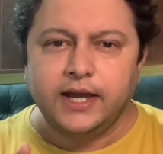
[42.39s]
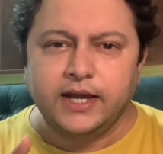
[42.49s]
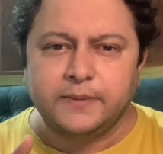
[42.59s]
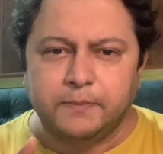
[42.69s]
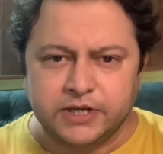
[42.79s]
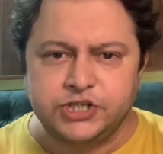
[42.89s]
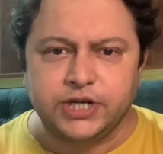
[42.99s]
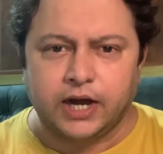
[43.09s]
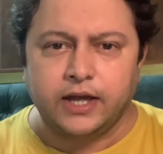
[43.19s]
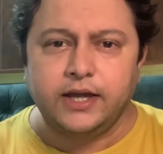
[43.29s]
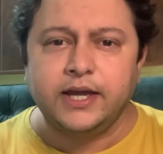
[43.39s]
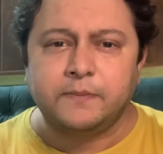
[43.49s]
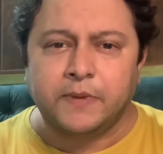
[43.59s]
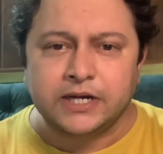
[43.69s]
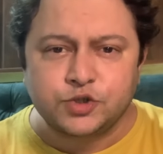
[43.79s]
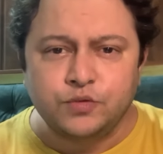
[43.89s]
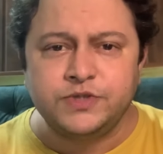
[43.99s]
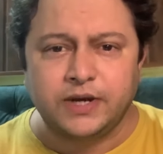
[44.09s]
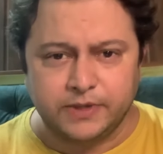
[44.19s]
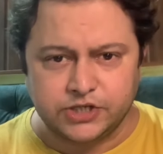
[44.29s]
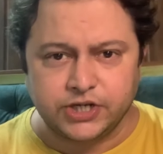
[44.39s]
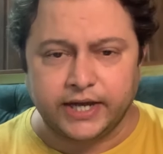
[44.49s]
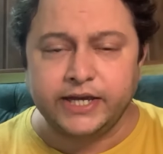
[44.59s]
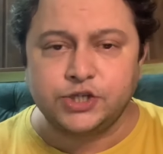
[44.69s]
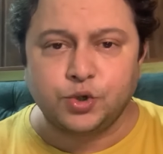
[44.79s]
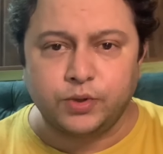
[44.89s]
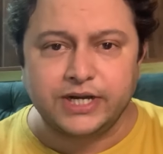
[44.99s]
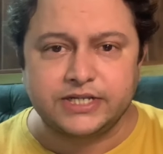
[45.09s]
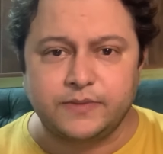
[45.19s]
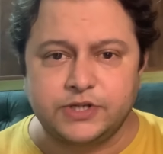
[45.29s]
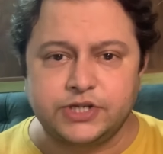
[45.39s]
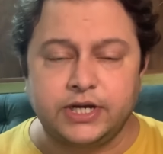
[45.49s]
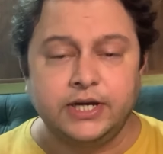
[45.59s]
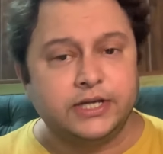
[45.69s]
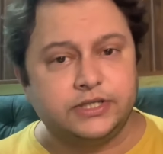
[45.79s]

एक बच्चा एक मासूम सा बच्चा एक छोटा सा बच्चा